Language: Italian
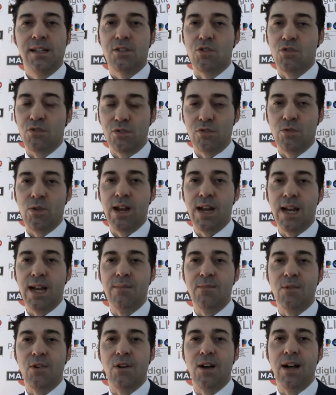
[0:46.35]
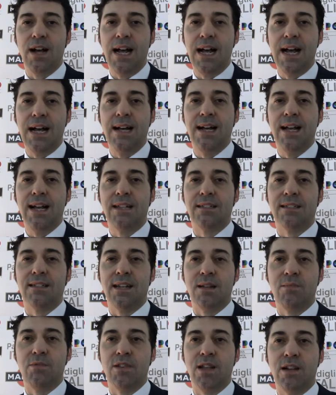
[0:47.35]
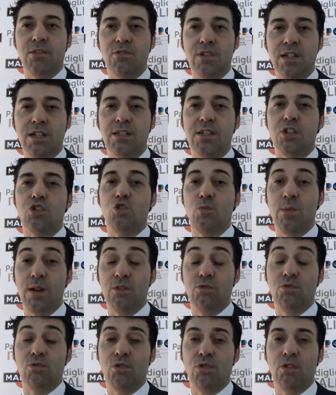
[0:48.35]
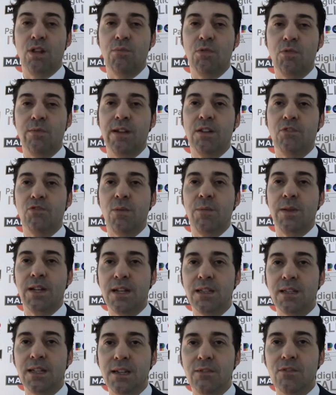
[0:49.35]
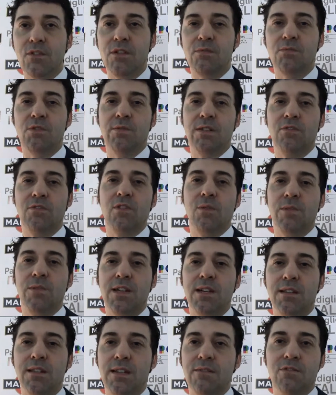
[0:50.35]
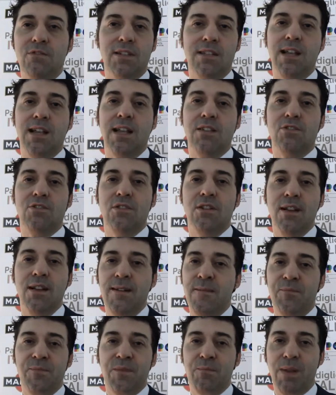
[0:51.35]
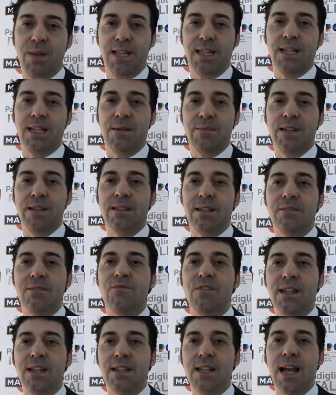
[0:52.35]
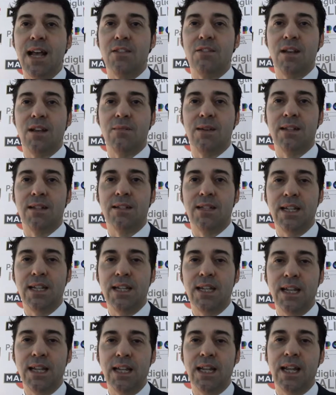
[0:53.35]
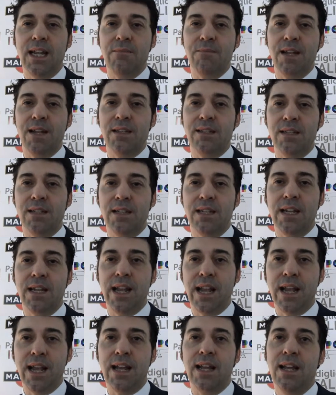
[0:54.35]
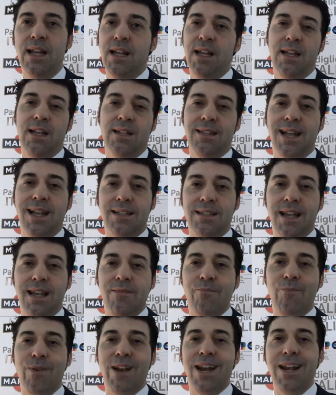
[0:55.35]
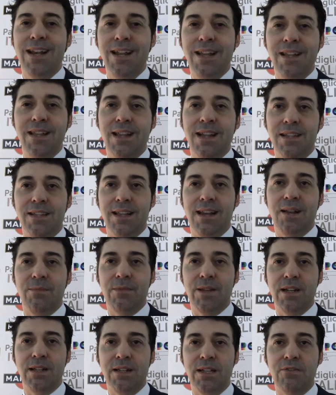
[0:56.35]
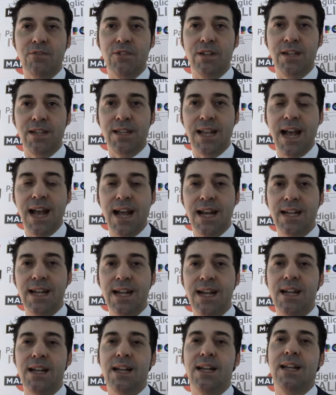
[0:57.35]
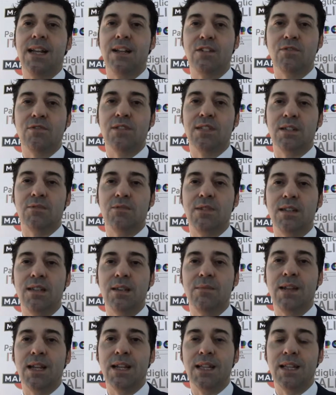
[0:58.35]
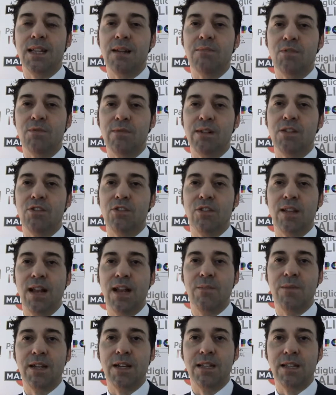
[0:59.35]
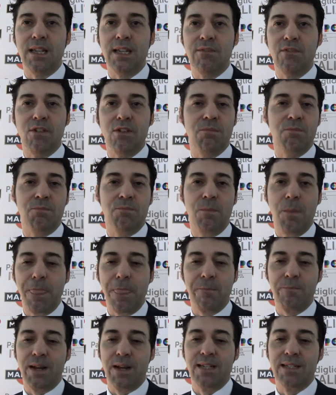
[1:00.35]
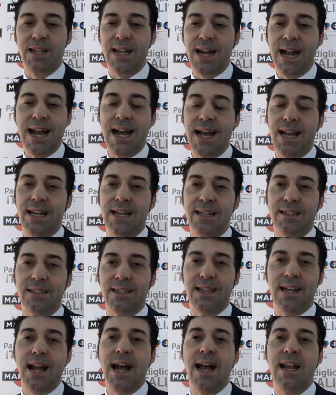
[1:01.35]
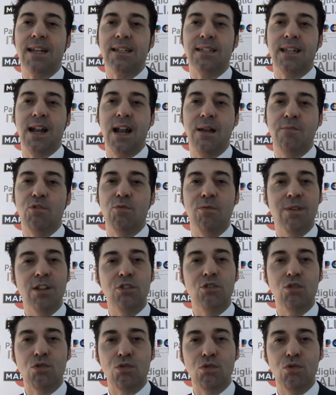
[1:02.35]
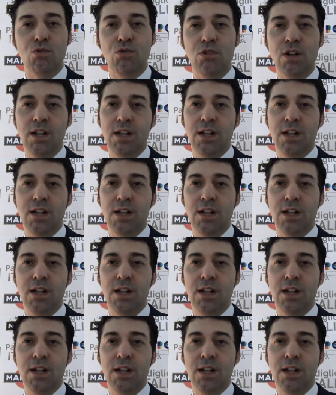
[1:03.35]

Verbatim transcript: Continueremo a essere protagonisti soprattutto del momento aperitivo, il momento aperitivo è stato praticamente inventato da Martini e Martini è da sempre leader dell'aperitivo in Italia e conseguentemente il momento dell'aperitivo preserale e serale sarà il momento clou